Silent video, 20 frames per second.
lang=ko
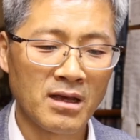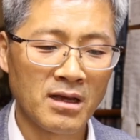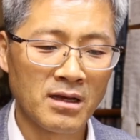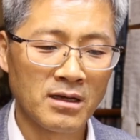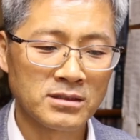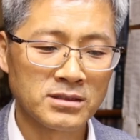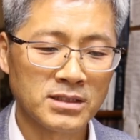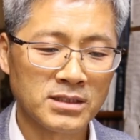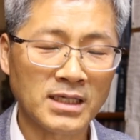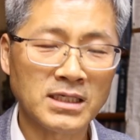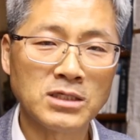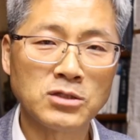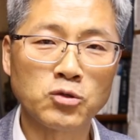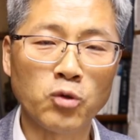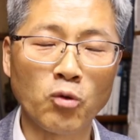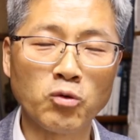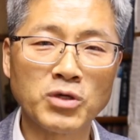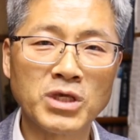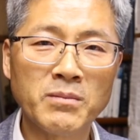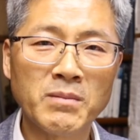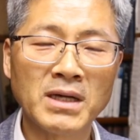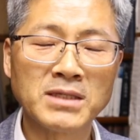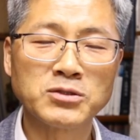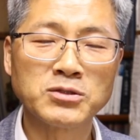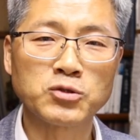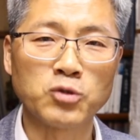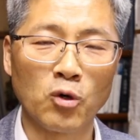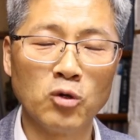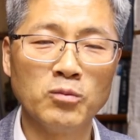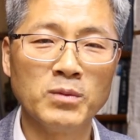자기 동기만
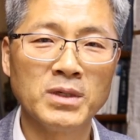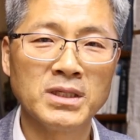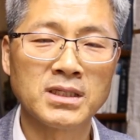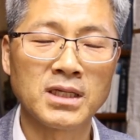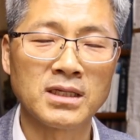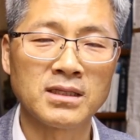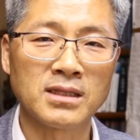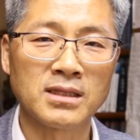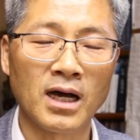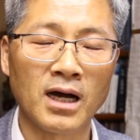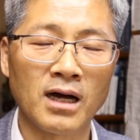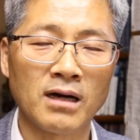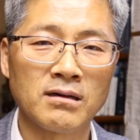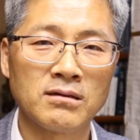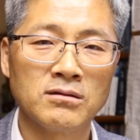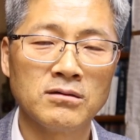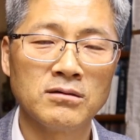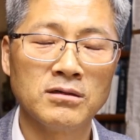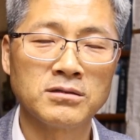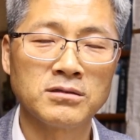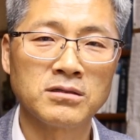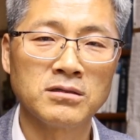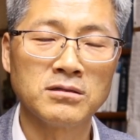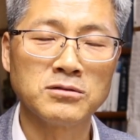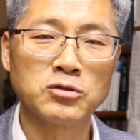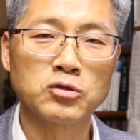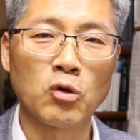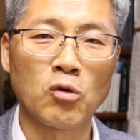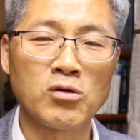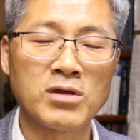좋으면 된다.
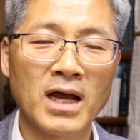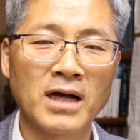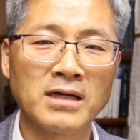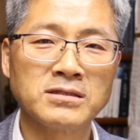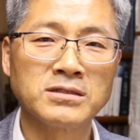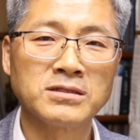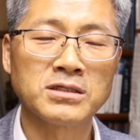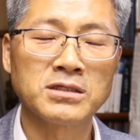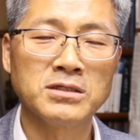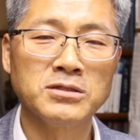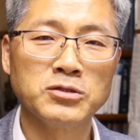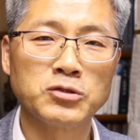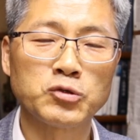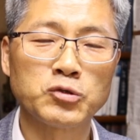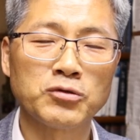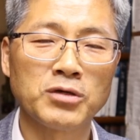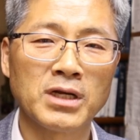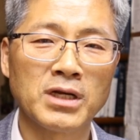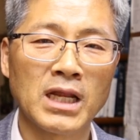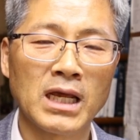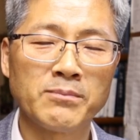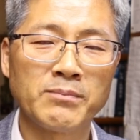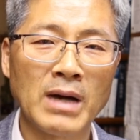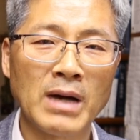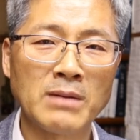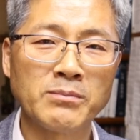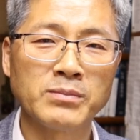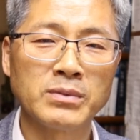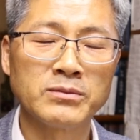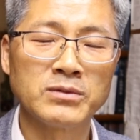어떤 동양적인 수련의
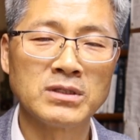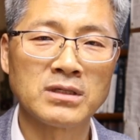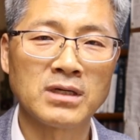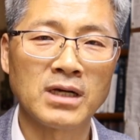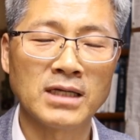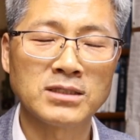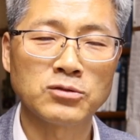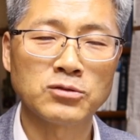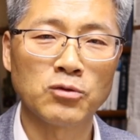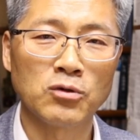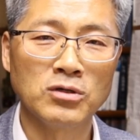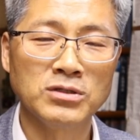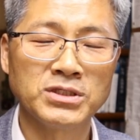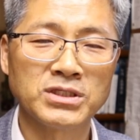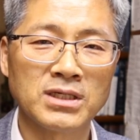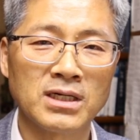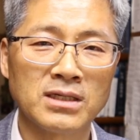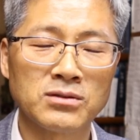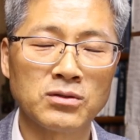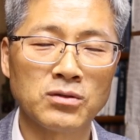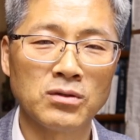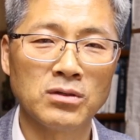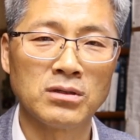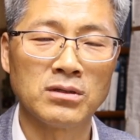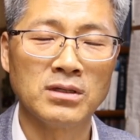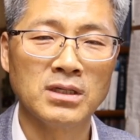방법을 가져올지라도